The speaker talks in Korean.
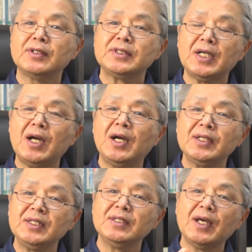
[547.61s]
자,
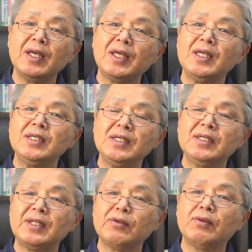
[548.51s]
리, 나에게 이익이
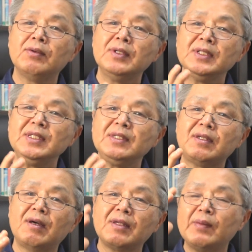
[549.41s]
되고,
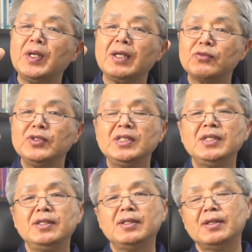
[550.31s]
이타, 남에게도
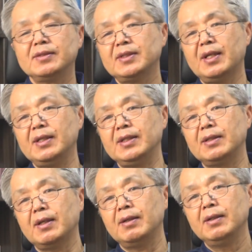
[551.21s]
이익이 되는 사랑이
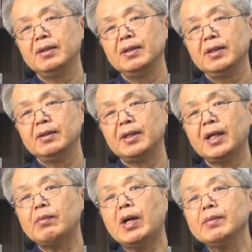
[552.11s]
있다.
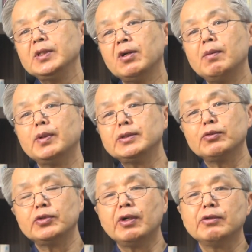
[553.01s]
내가 마음이 넓어지고
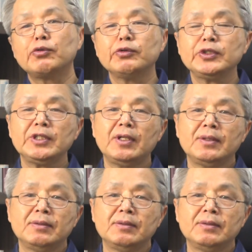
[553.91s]
너그러워진다.